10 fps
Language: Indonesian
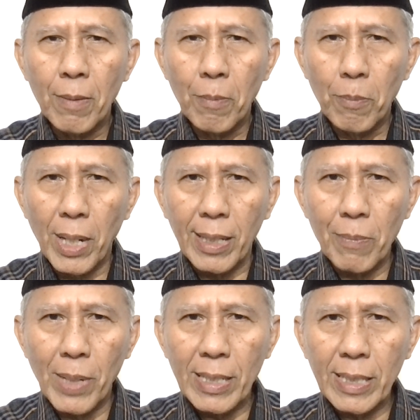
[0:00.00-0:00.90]

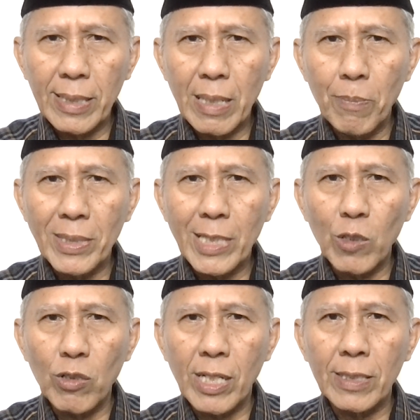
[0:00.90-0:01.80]
Bagaimana dia
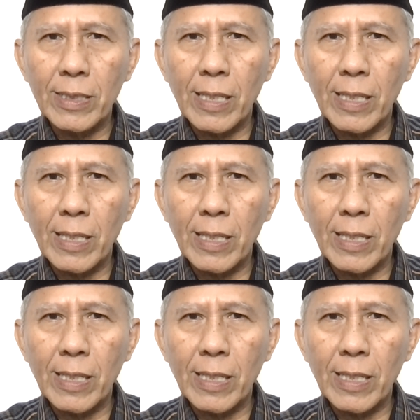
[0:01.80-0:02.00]
menyalurkan